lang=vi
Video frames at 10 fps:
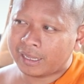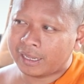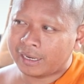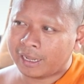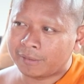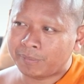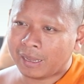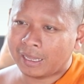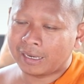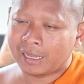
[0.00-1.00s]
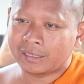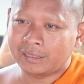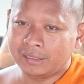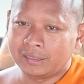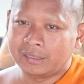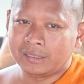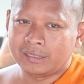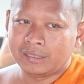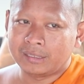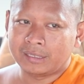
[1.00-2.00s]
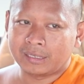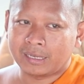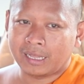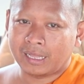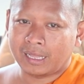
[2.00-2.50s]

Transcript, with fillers: anh năng pa năng nên